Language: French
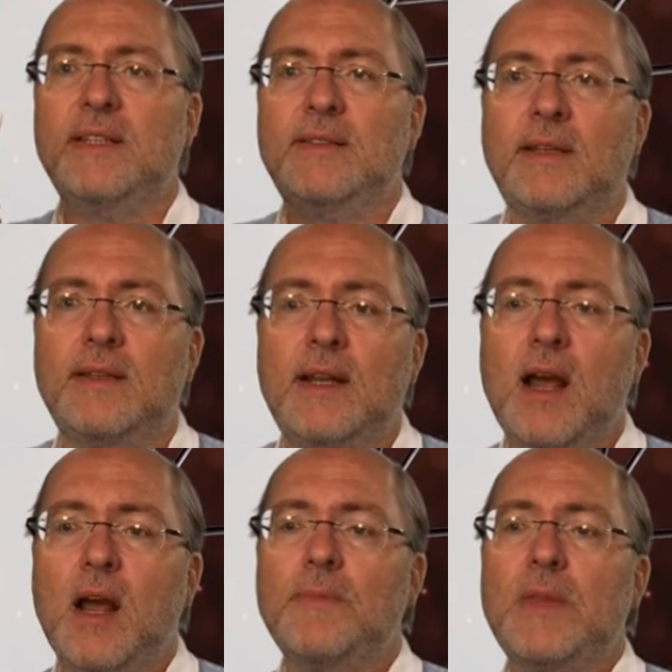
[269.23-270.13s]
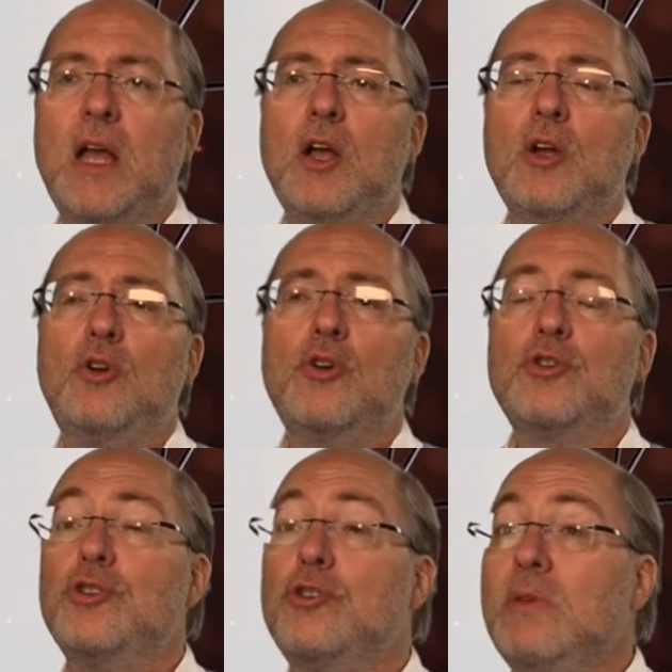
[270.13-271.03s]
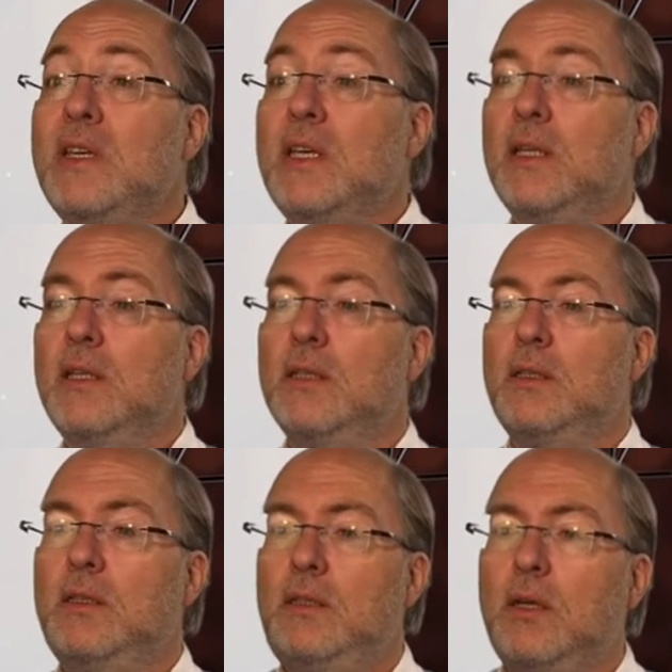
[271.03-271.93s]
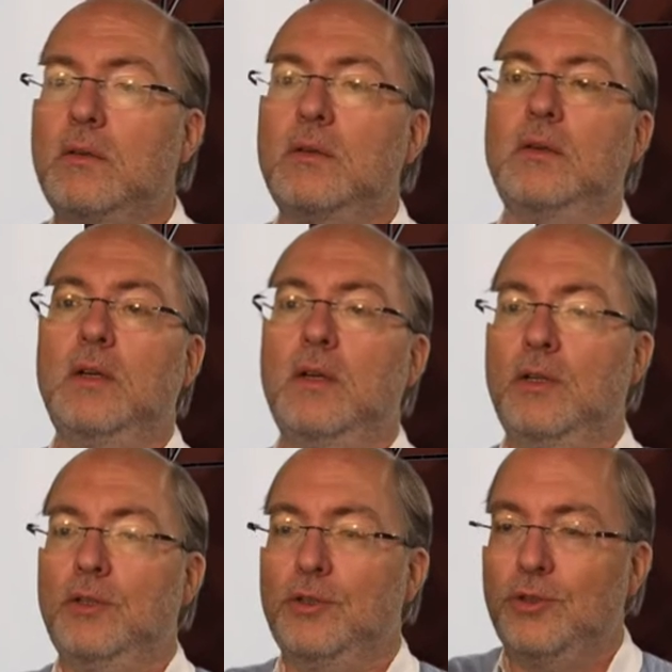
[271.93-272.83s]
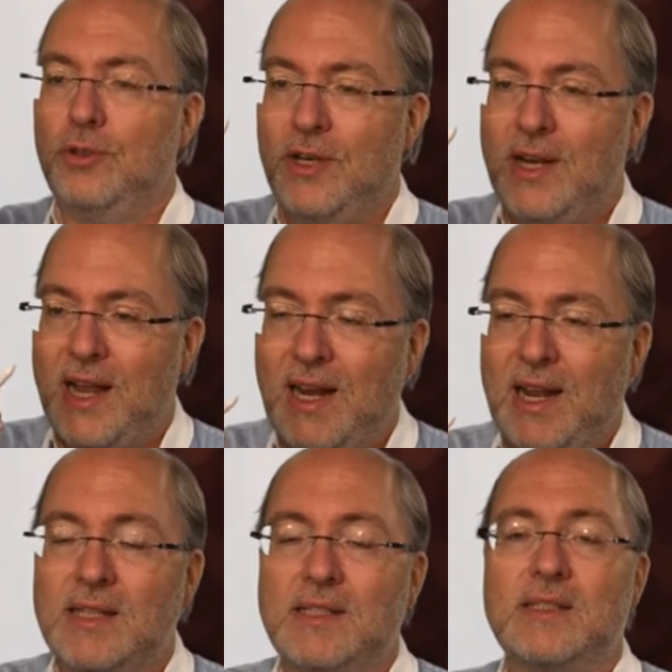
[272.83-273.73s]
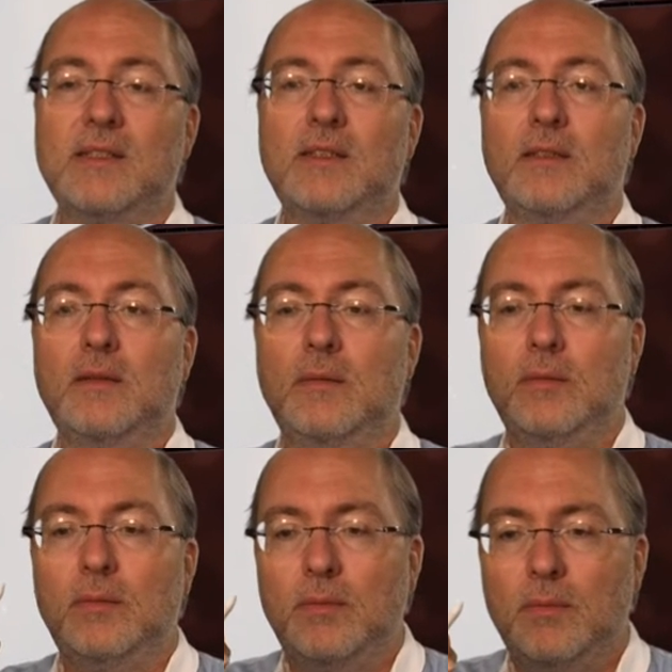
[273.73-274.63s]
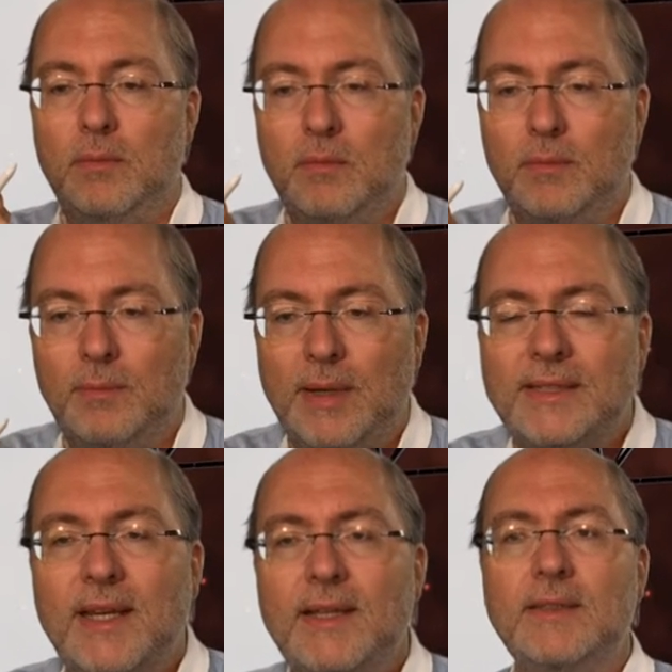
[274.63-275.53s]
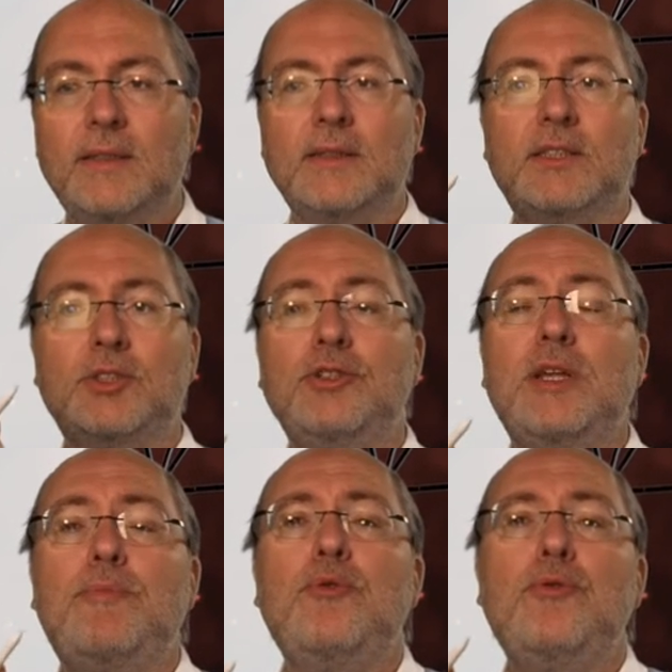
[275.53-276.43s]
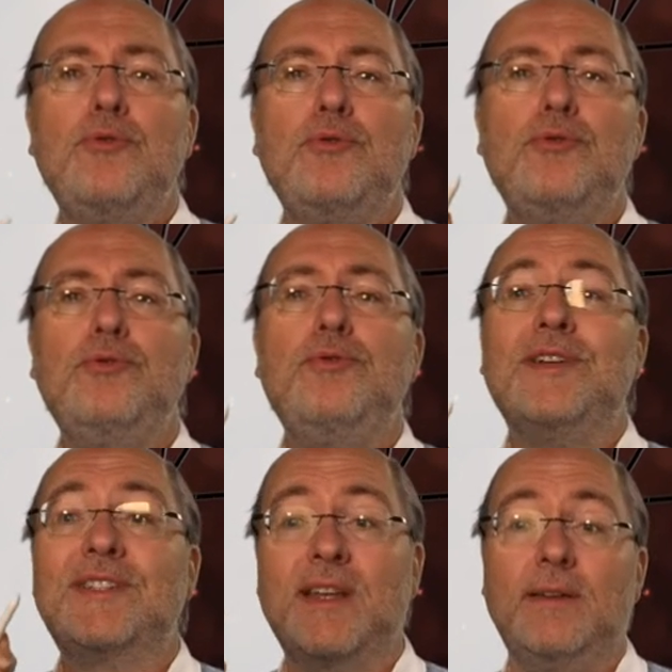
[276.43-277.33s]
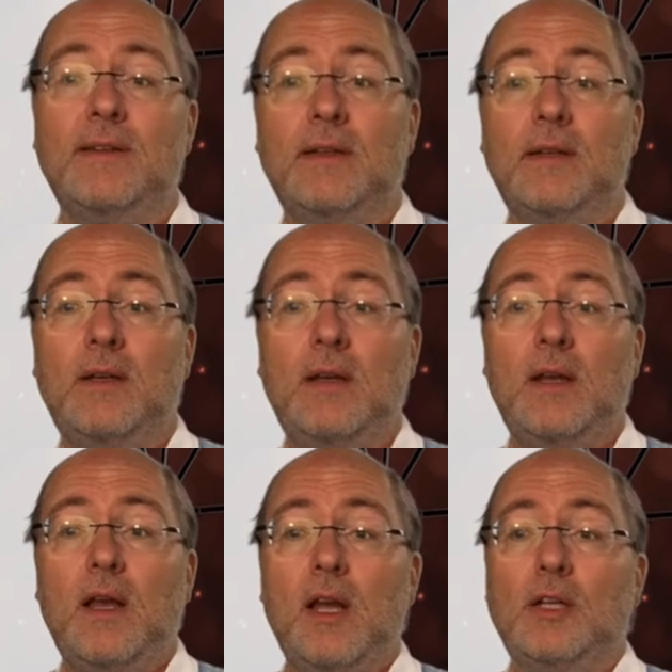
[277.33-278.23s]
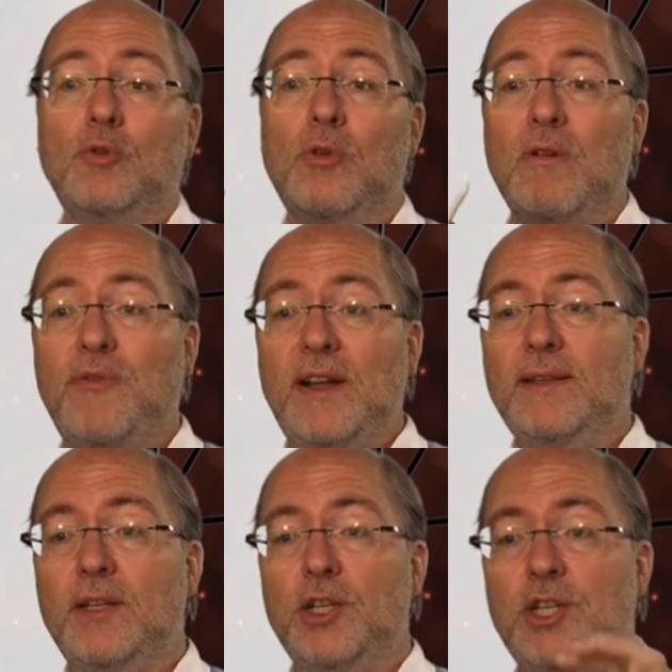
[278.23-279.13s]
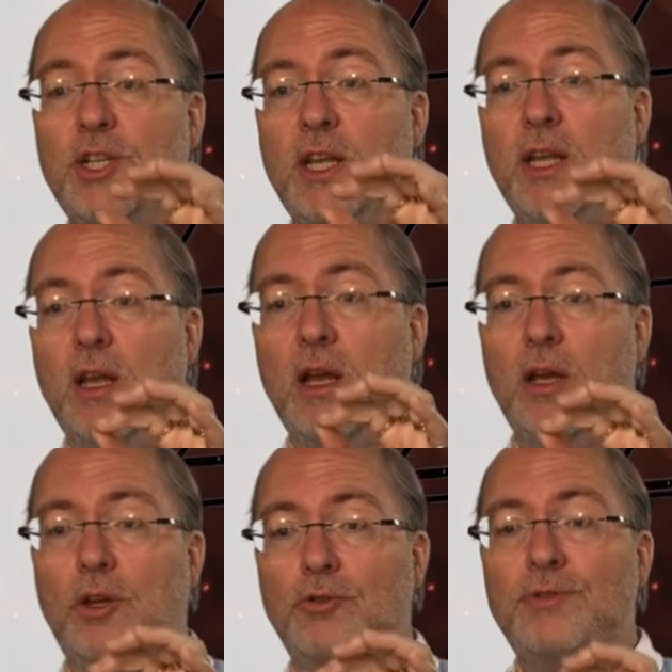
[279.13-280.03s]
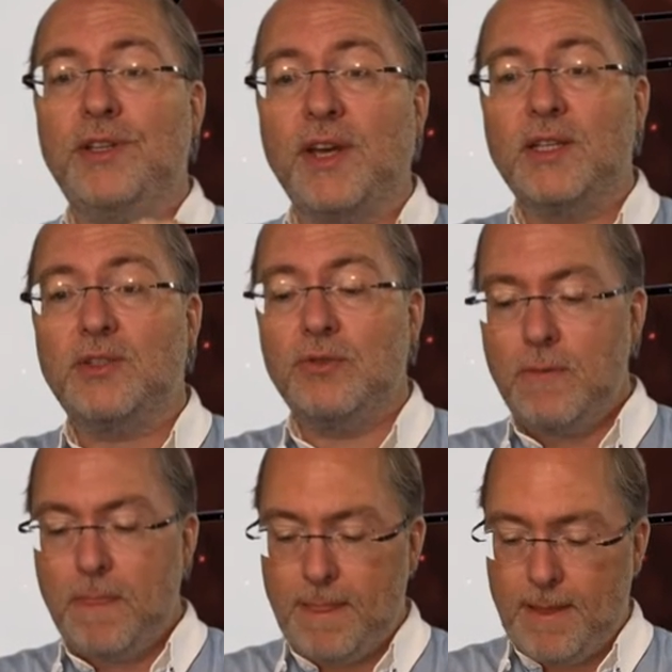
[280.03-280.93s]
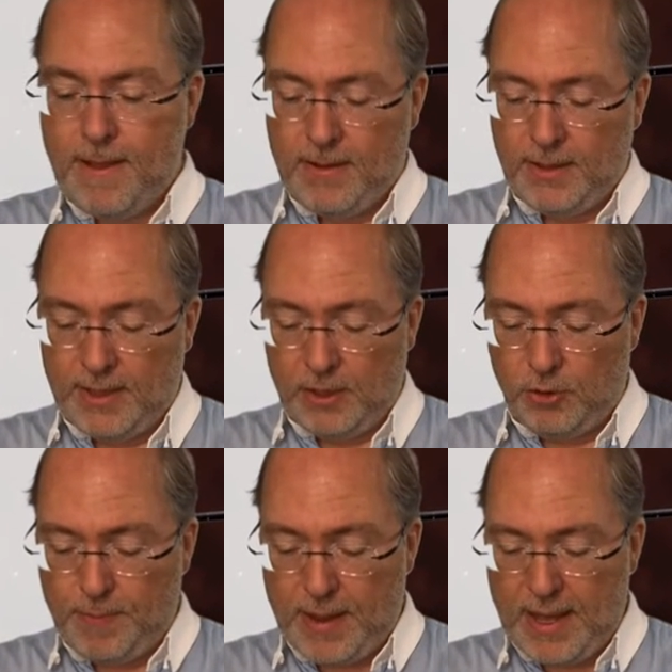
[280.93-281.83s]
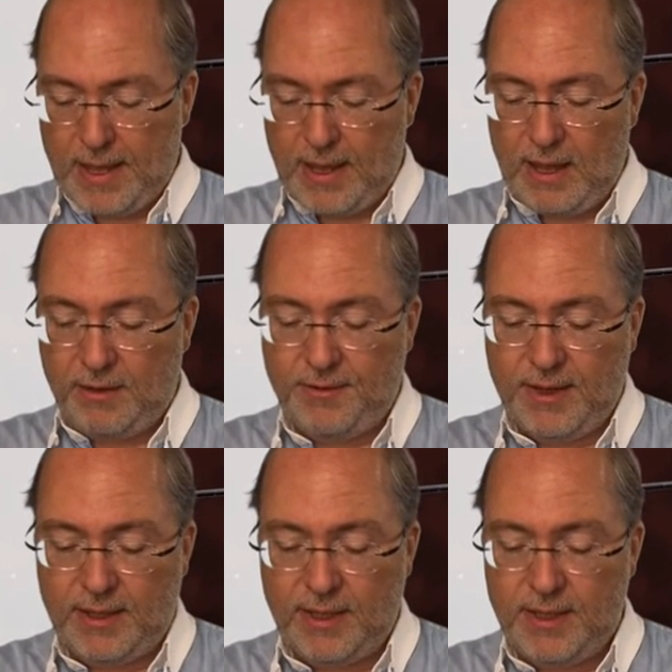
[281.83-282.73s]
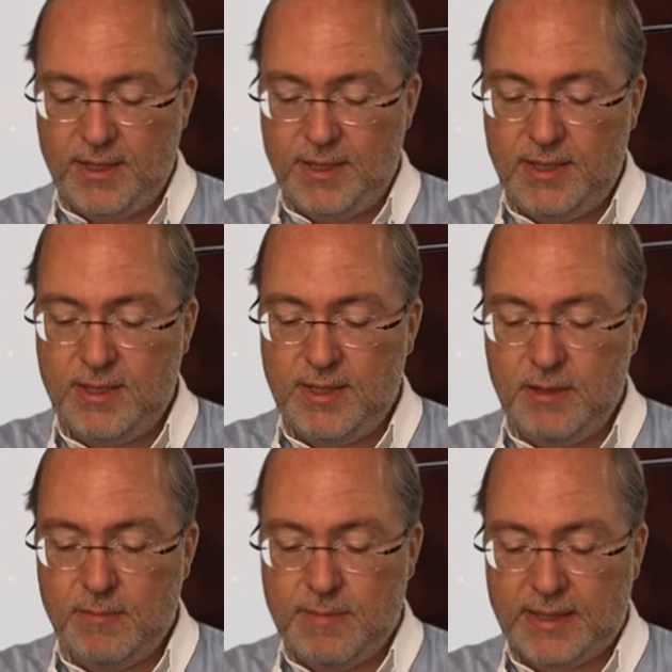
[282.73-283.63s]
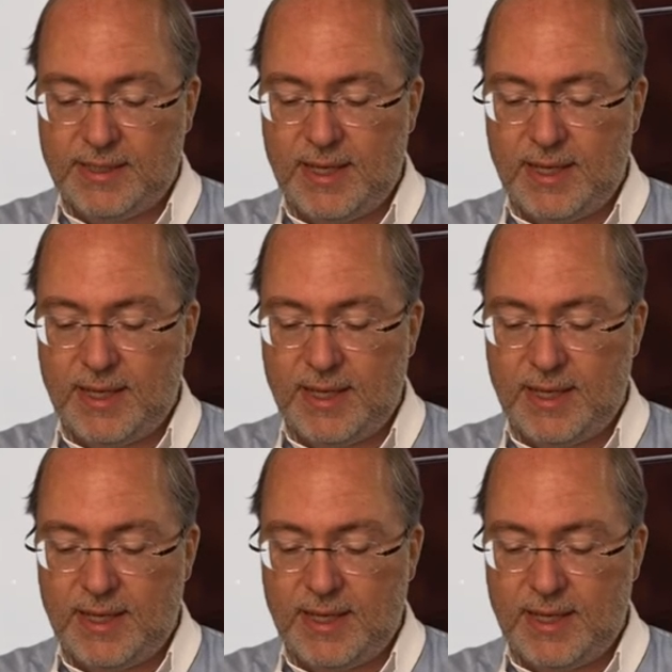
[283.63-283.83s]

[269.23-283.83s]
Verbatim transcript: cette technique-là, quand je suis dans la classe MassRed, ce n'est plus une thread. Donc en fait, j'ai une indirection quelque part avec ici ma